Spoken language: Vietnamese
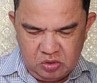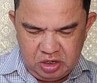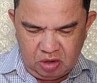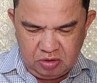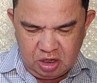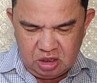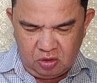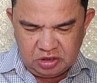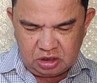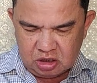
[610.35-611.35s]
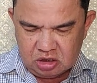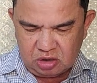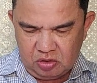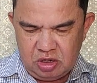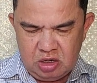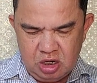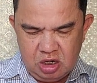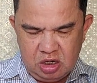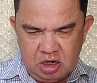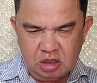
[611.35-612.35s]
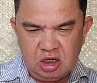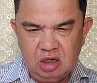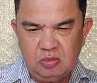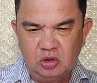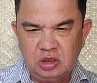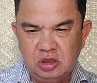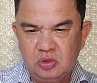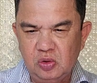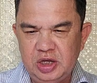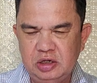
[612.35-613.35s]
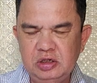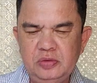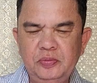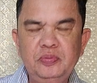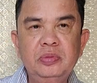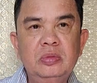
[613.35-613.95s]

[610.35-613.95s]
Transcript: Tuy nhiên ông Lân nói sẽ từ tối nhận tiền bồi thường của nhà nước.